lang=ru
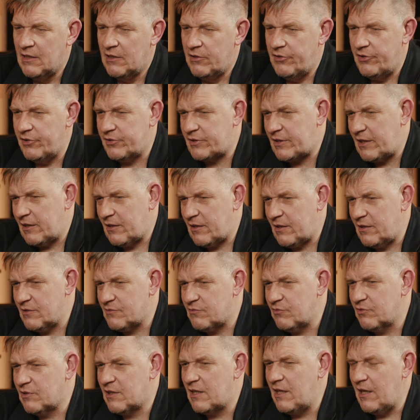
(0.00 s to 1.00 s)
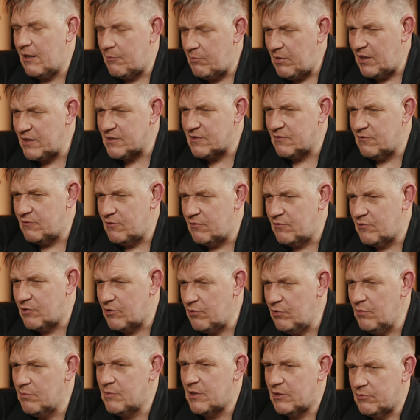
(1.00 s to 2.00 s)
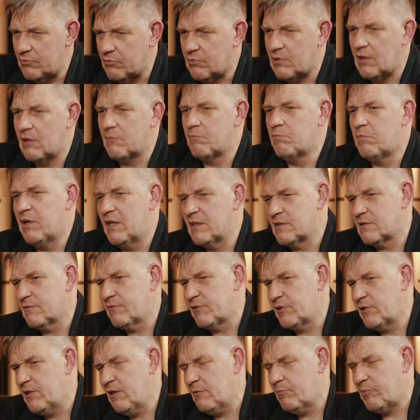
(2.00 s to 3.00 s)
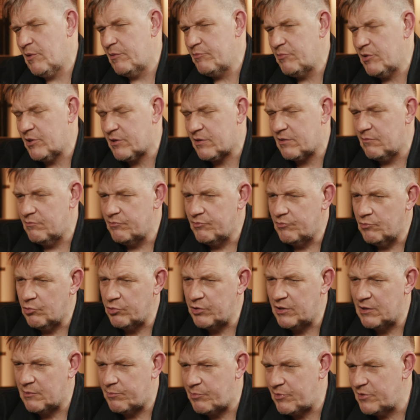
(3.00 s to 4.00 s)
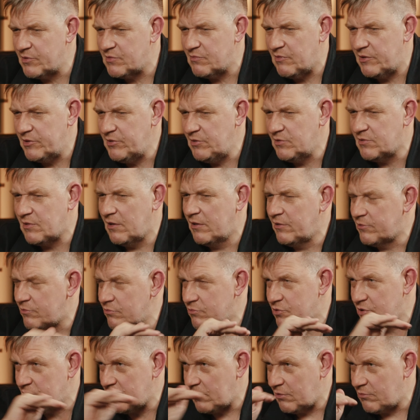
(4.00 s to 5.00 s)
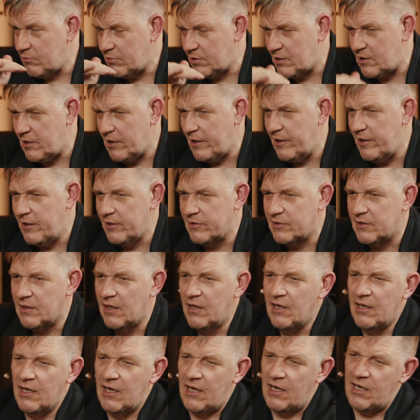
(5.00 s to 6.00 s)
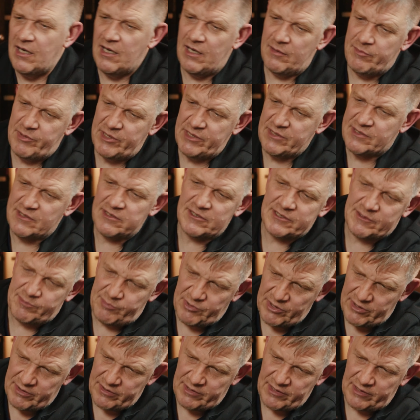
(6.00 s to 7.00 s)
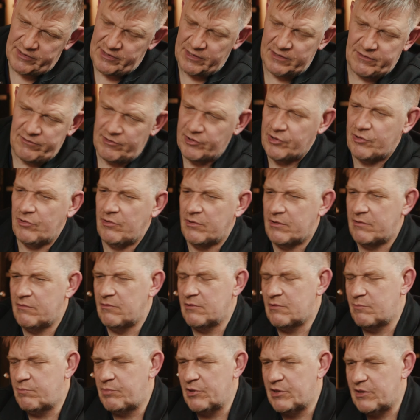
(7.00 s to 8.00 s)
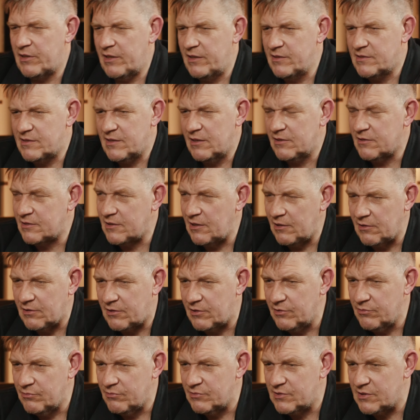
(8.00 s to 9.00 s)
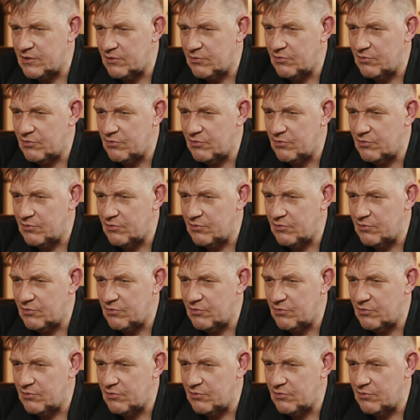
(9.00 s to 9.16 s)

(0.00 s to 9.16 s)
Это как раз вот для базового рома, ну как базовый, да, по меркам многих производителей, это уже такой high-end, а Bristol Spirit от этого только вот пытается оттолкнуться.